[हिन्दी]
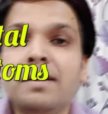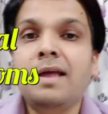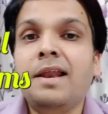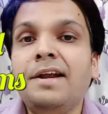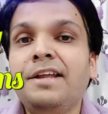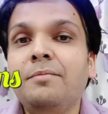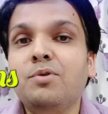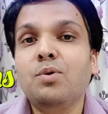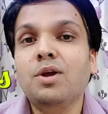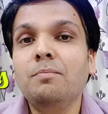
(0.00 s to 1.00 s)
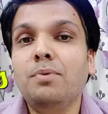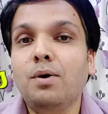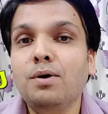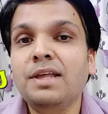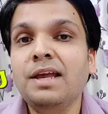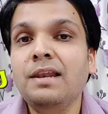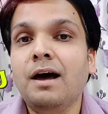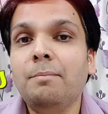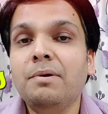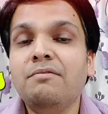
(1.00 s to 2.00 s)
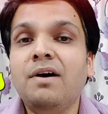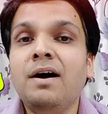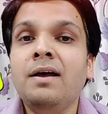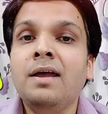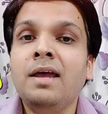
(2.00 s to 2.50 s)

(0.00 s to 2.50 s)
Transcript: कैलेडियम रोगी बहुत ही लापरवाह